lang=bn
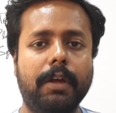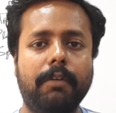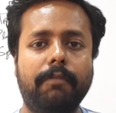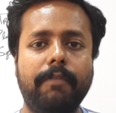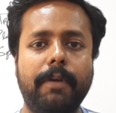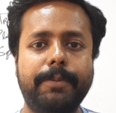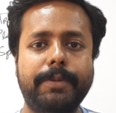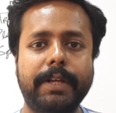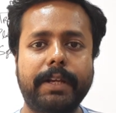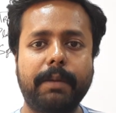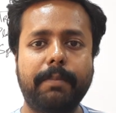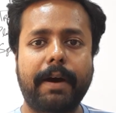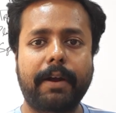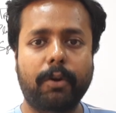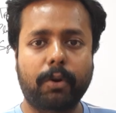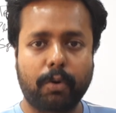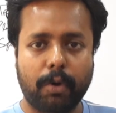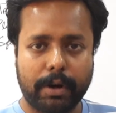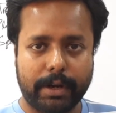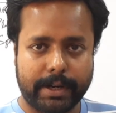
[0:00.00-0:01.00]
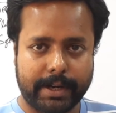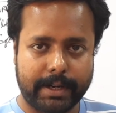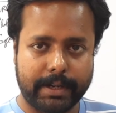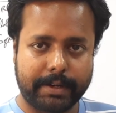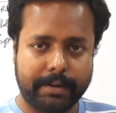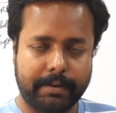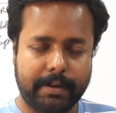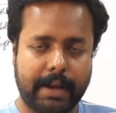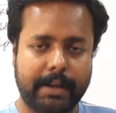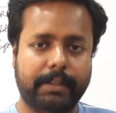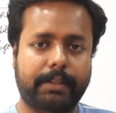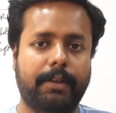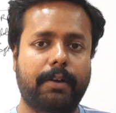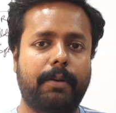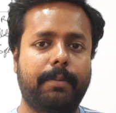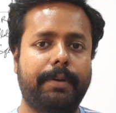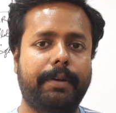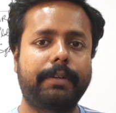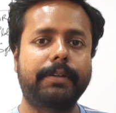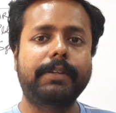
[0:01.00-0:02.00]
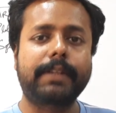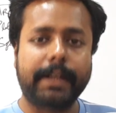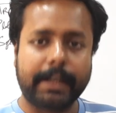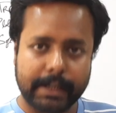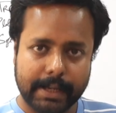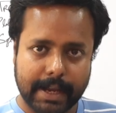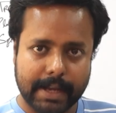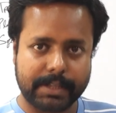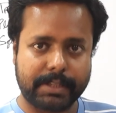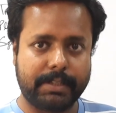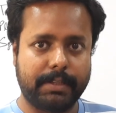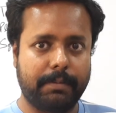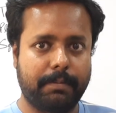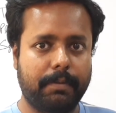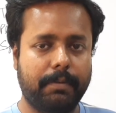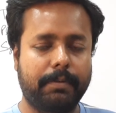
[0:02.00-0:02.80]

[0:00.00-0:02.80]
ওয়েবসাইটে ভালো কন্টেন্ট রাখতে হবে সেটা নিয়ে আসছি